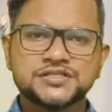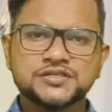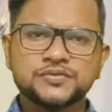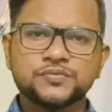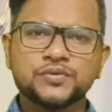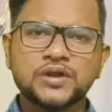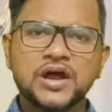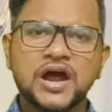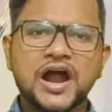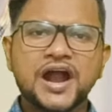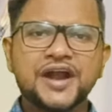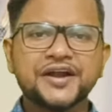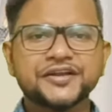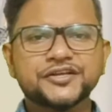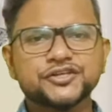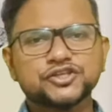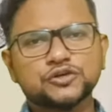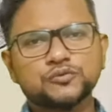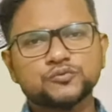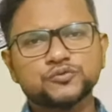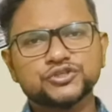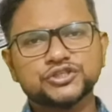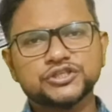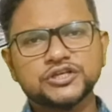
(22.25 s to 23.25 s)
যেমন
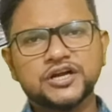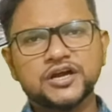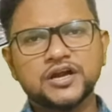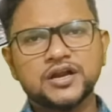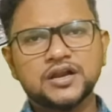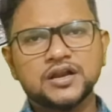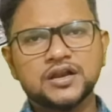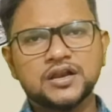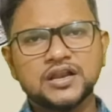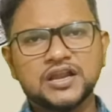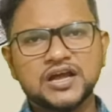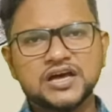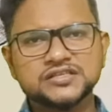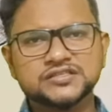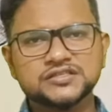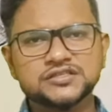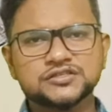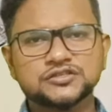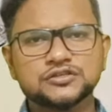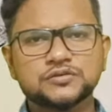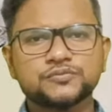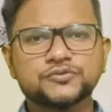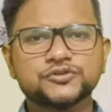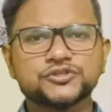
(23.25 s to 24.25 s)
হার্টের সমস্যা
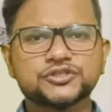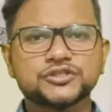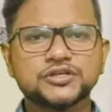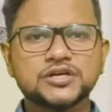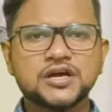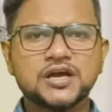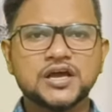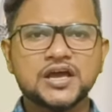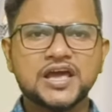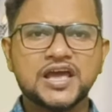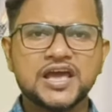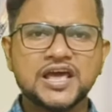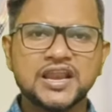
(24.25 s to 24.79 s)
লাংসের সমস্যা